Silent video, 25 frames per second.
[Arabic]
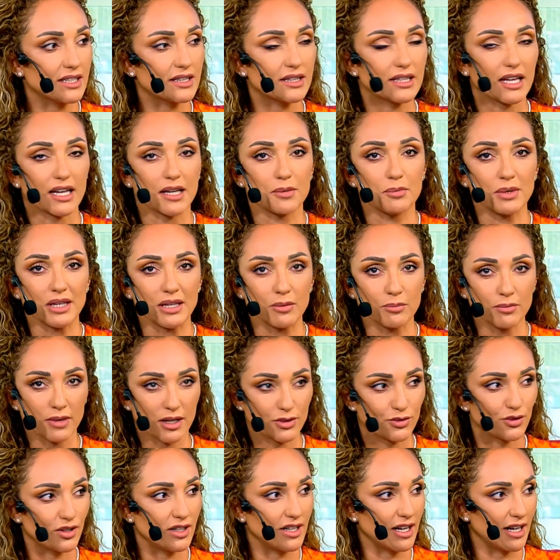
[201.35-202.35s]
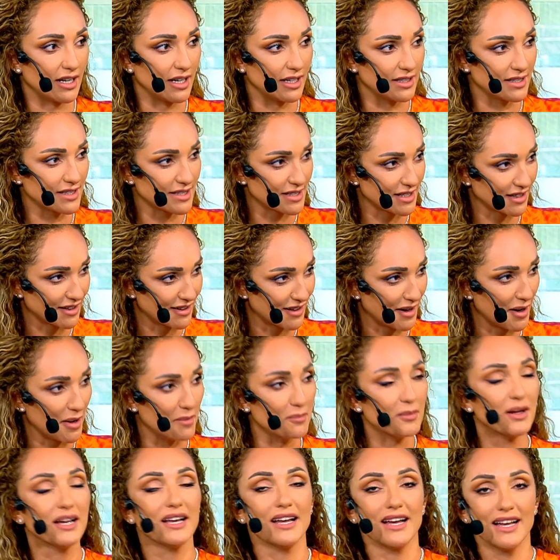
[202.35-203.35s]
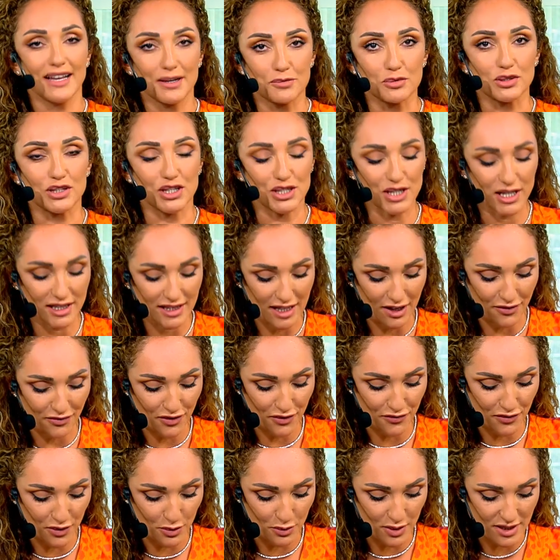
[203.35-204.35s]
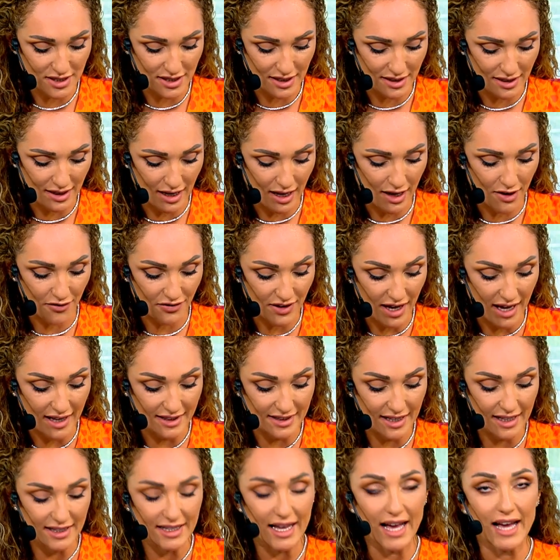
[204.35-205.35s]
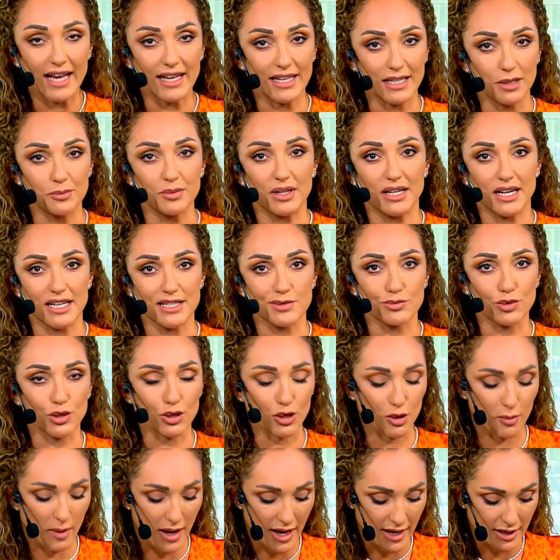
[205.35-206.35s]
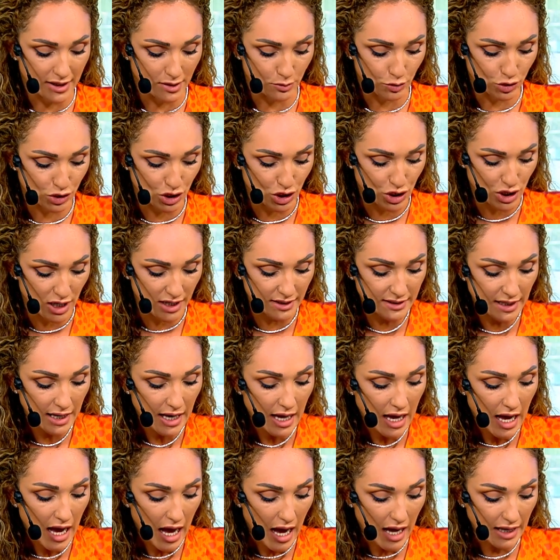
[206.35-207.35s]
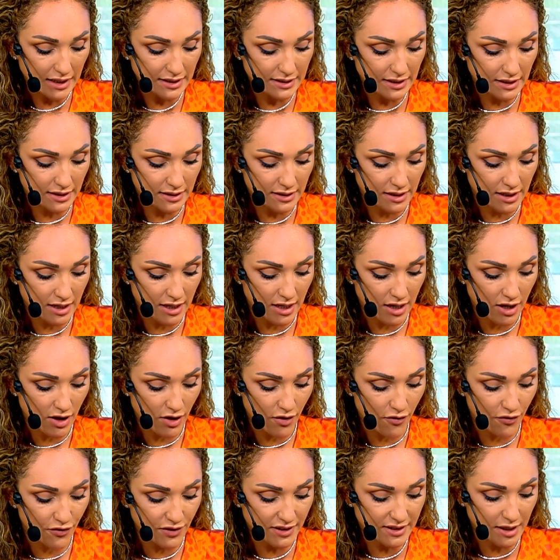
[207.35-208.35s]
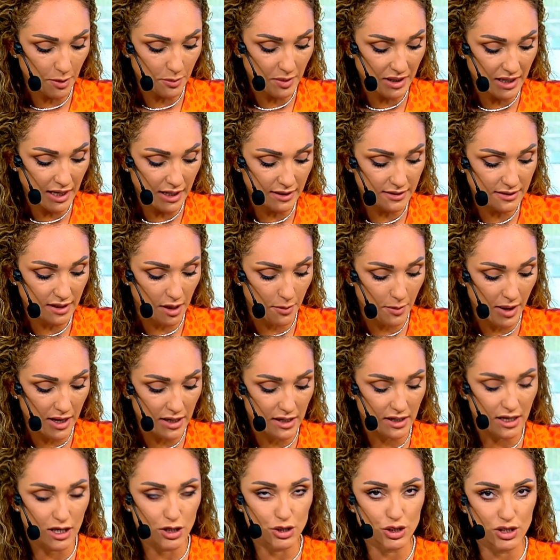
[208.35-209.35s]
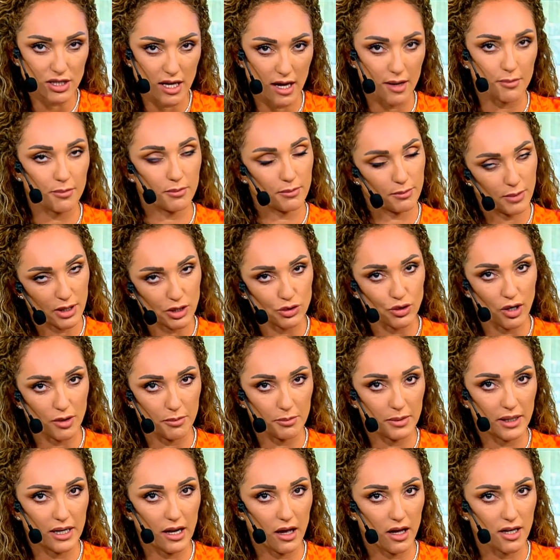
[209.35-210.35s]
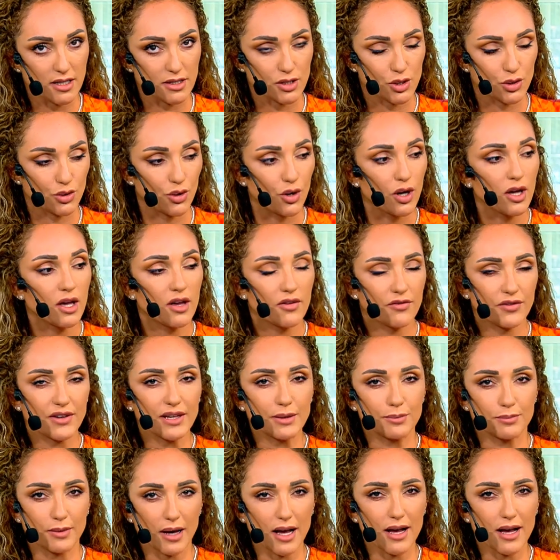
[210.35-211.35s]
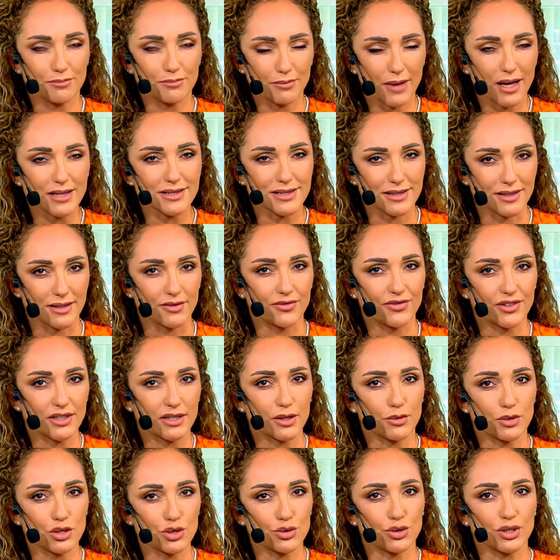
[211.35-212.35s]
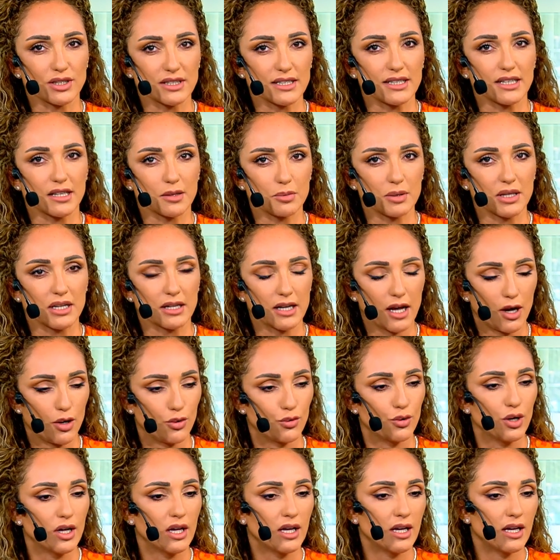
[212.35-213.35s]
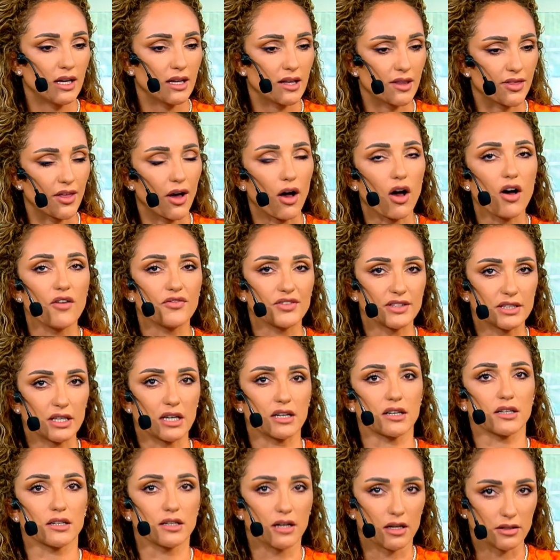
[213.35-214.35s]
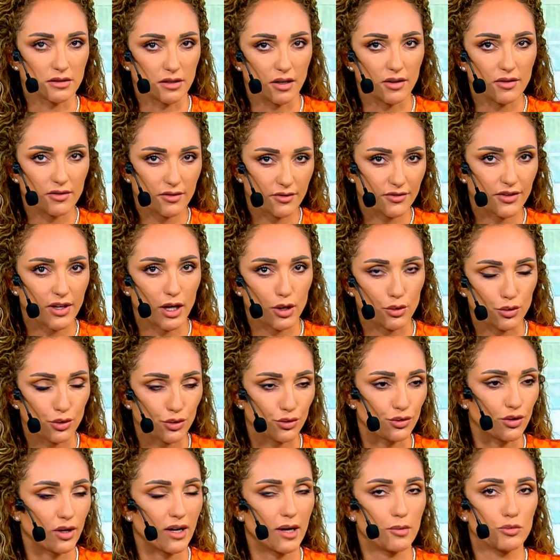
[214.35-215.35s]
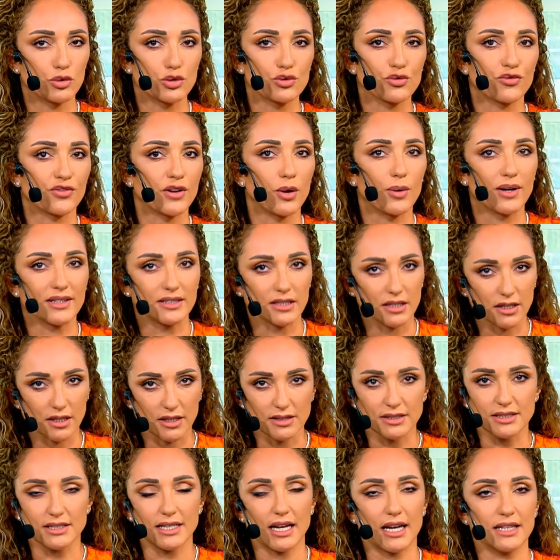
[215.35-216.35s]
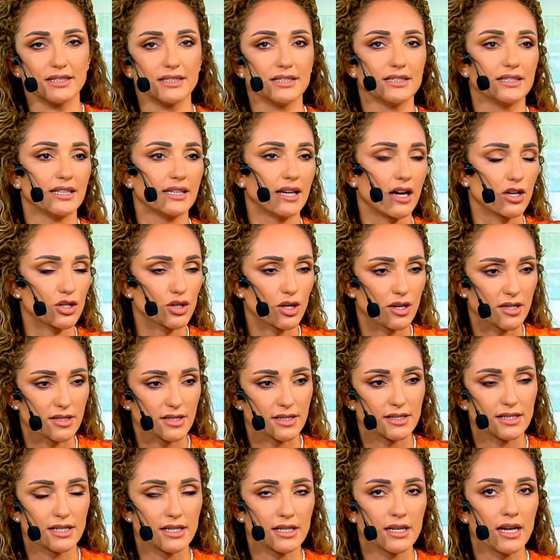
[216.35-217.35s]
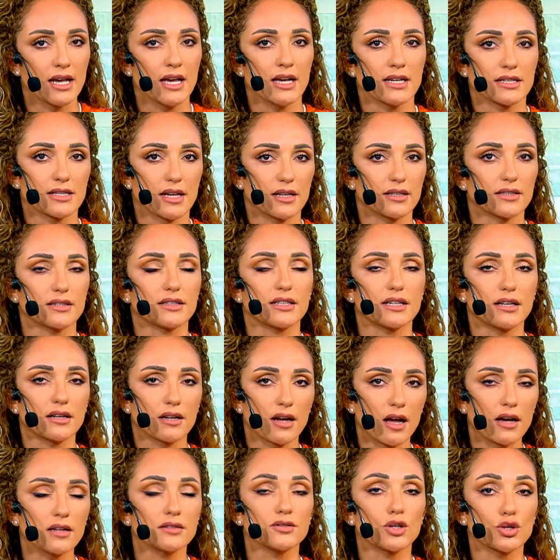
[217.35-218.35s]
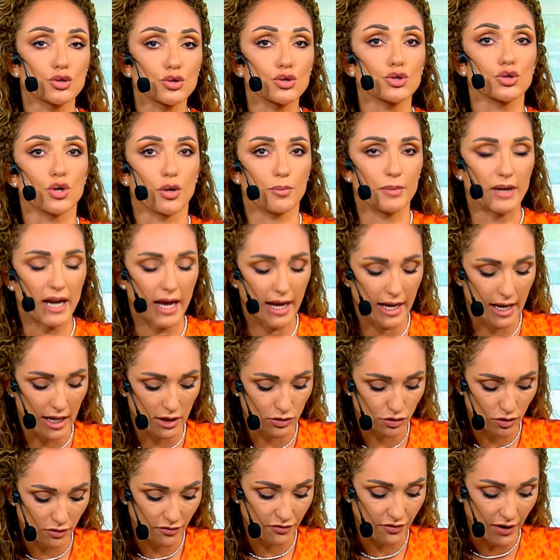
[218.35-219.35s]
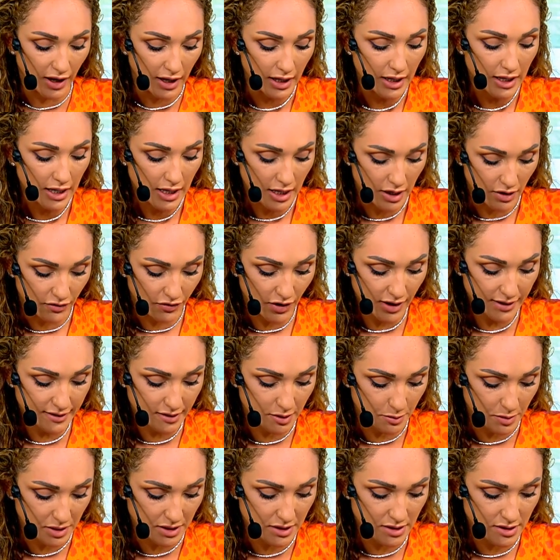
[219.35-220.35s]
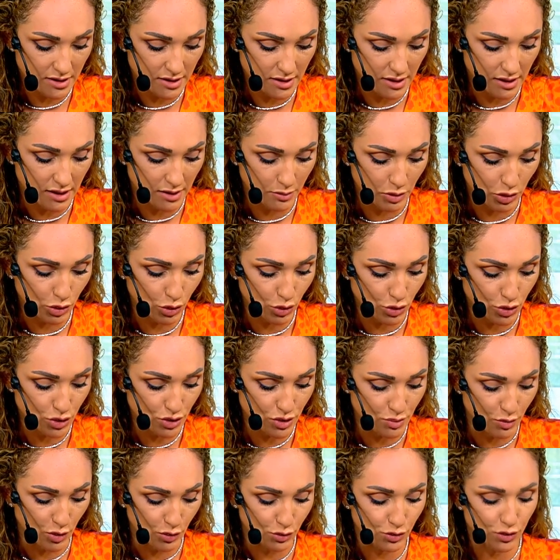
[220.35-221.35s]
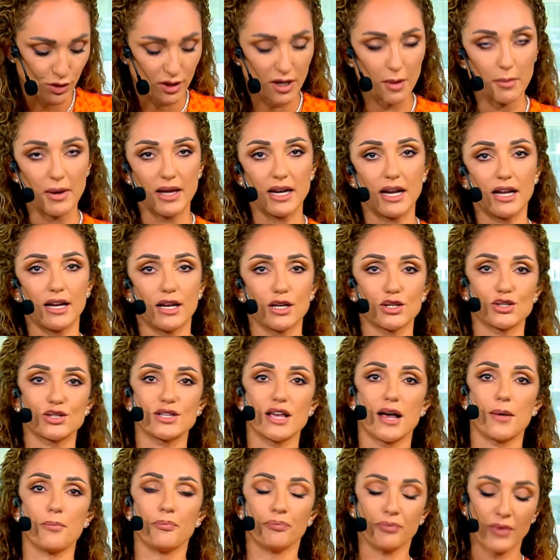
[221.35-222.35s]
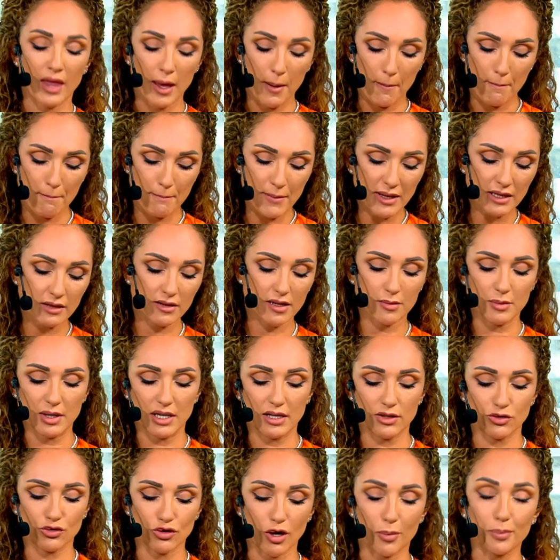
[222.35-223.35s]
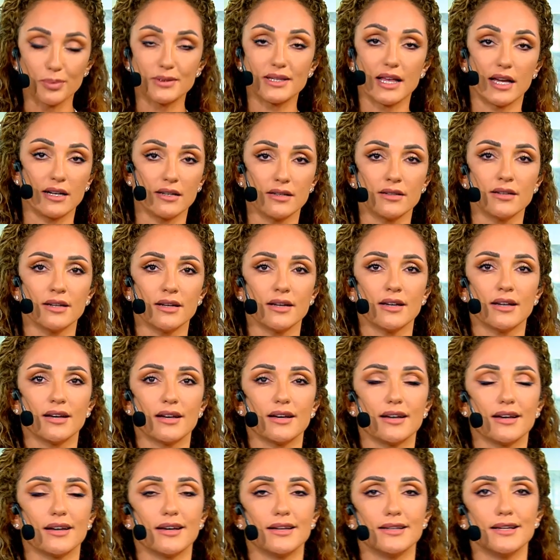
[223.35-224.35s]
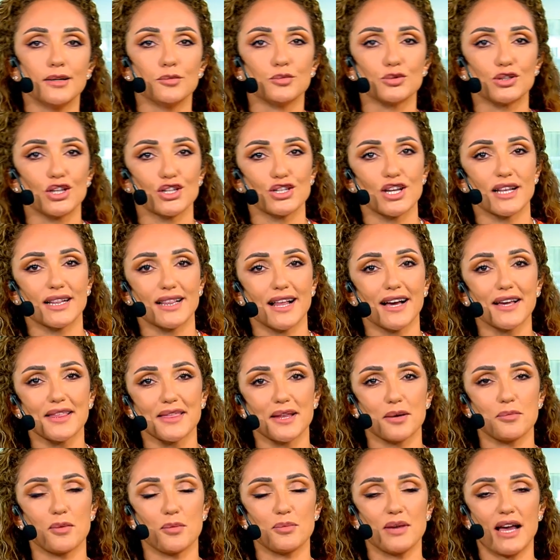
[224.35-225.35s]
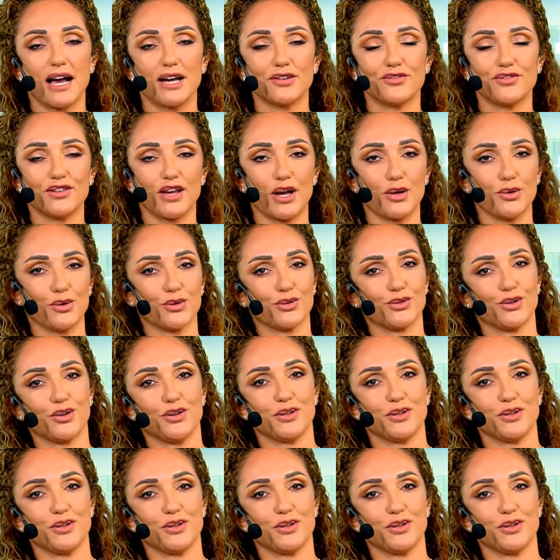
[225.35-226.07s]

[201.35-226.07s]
للتكميم هدول اللي على انستغرام منتجات تخفيف الوزن آه، في اعداد هائله من الناس تطلب هاي المنتجات ايضا فيتامينات كمال الاجسام برضو عم نلاحظ انه في اصلا في توجه كتير كبير نحو ثقافه الرياضه في الاردن عم نشوف نوادي رياضيه عديده اشخاص كتير صارت الرياضه جزء من حياتهم فالفيتامينز اللي بتخص موضوع كمال الاجسام من ضمن التوب 10 آه، للمنتجات الاكثر مبيعا في الاردن